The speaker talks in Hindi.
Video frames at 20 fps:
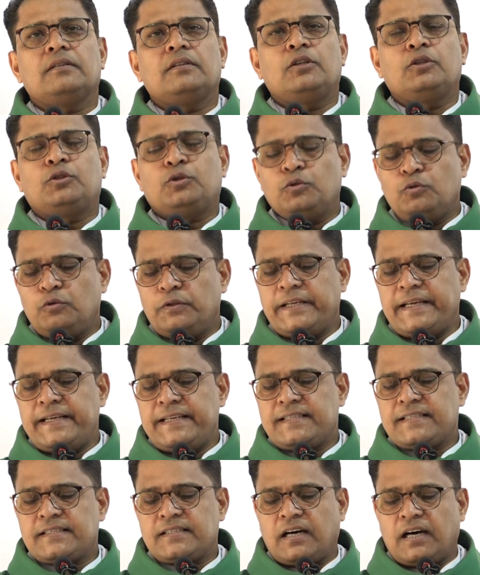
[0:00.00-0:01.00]
लतूरिय
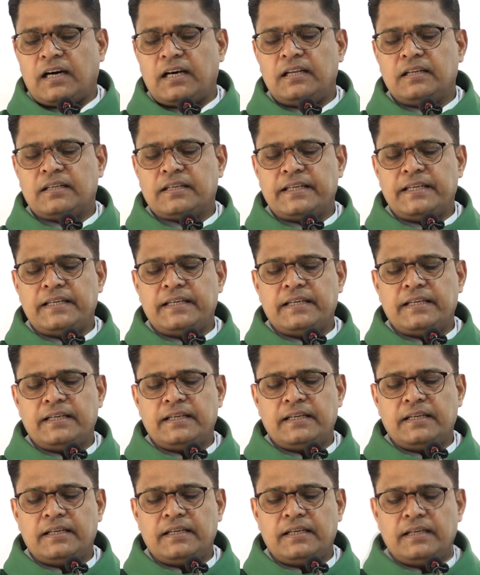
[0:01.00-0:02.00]
साल के
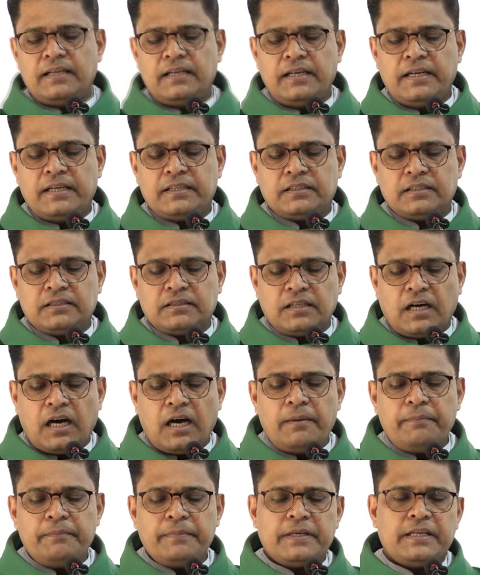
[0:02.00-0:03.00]

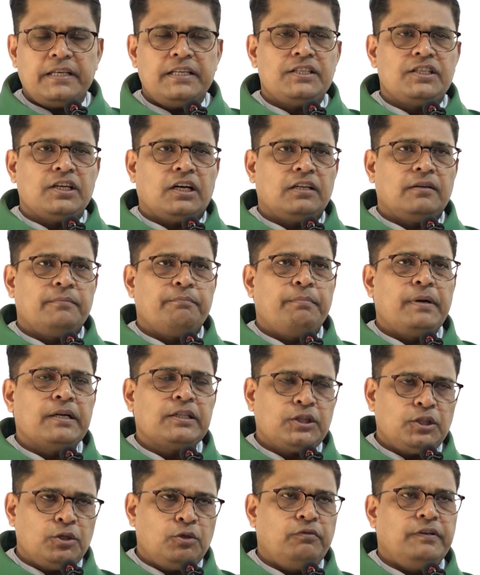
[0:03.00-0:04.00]
अख्ताम की जानब
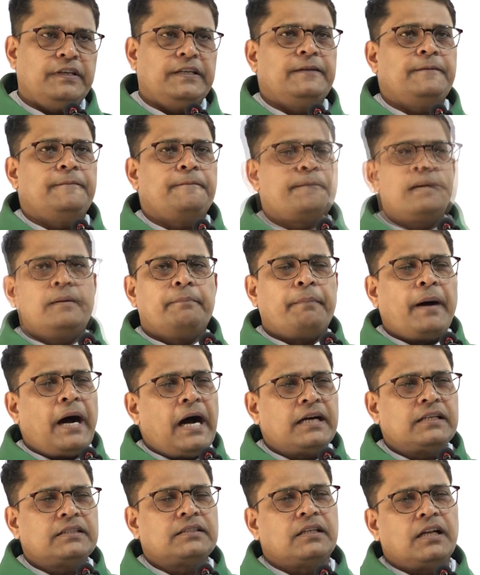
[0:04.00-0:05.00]
बढ़ते हुए
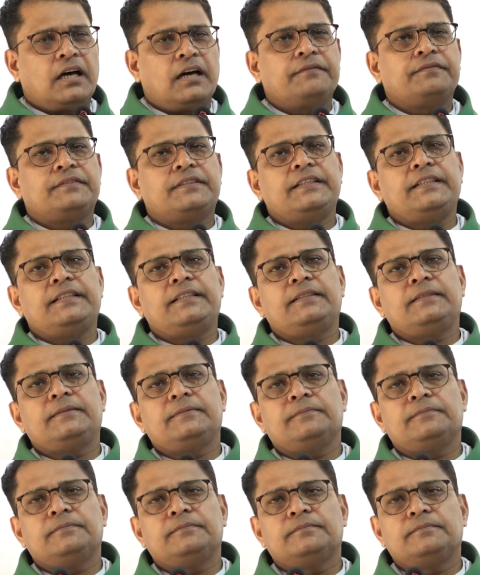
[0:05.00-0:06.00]
पाक तलावतें
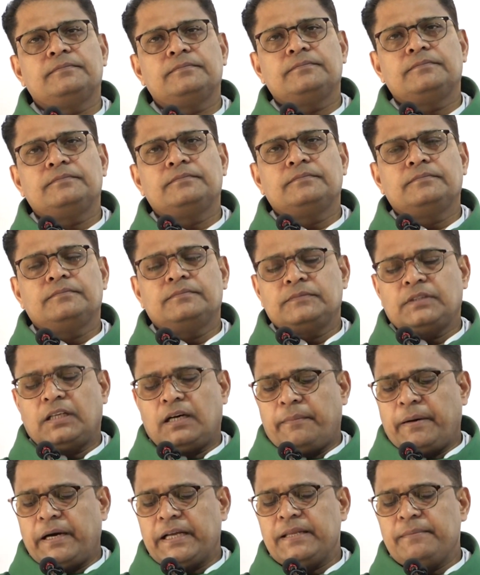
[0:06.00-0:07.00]

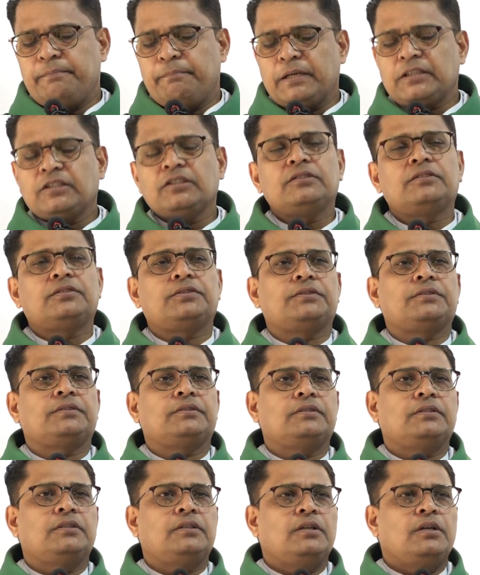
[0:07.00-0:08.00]
हमारी मदद
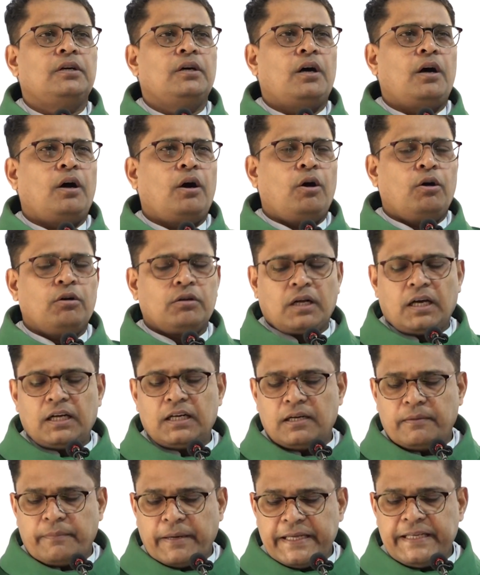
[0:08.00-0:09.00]
और
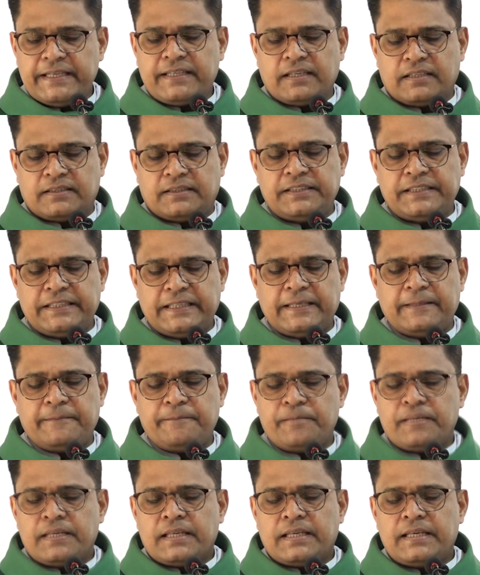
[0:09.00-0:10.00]
रहनमाई करती हैं
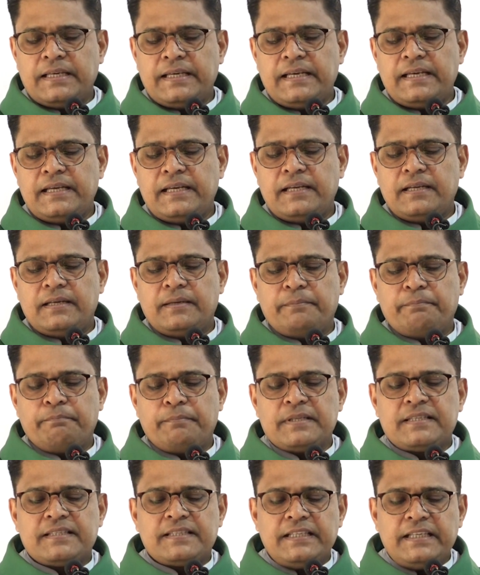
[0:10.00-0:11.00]
कि
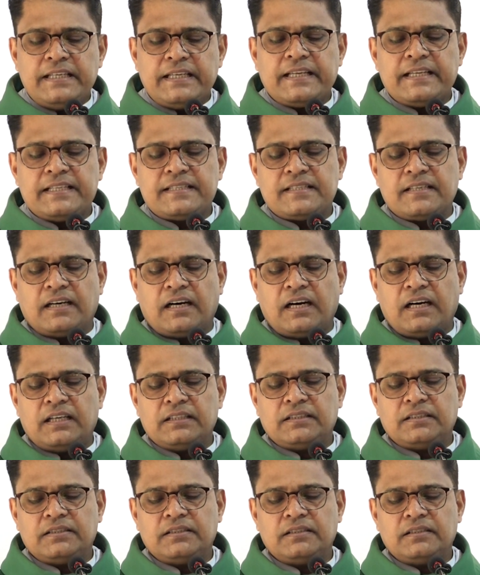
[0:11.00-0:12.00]
मसीह के
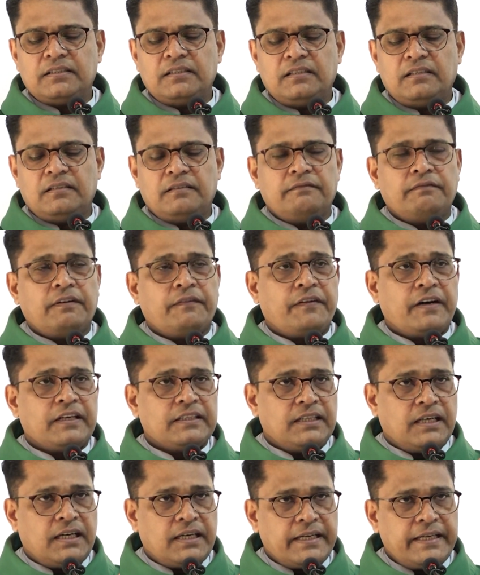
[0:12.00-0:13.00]
साथ
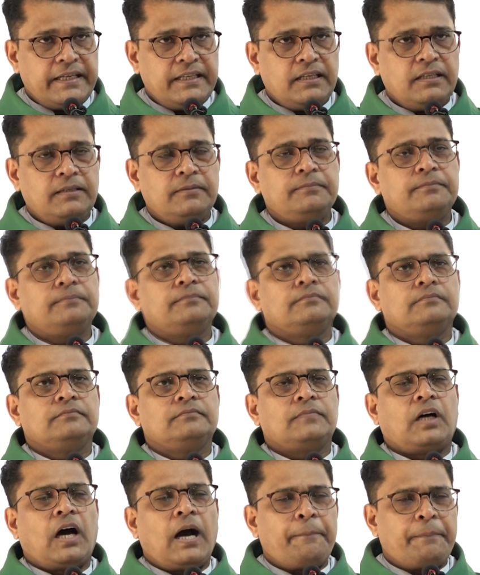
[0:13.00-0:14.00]
वफादार रहना
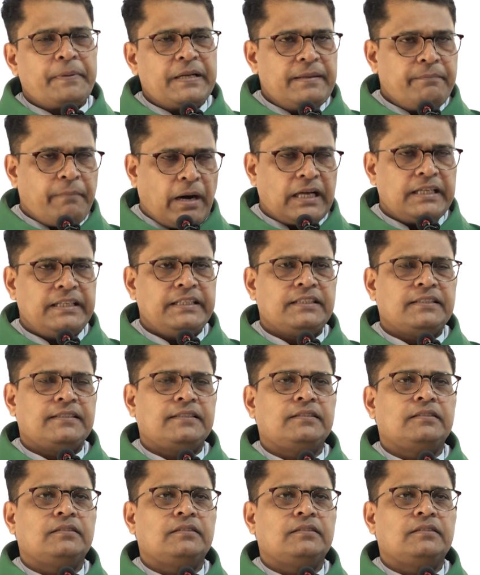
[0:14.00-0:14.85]
अपने मालिक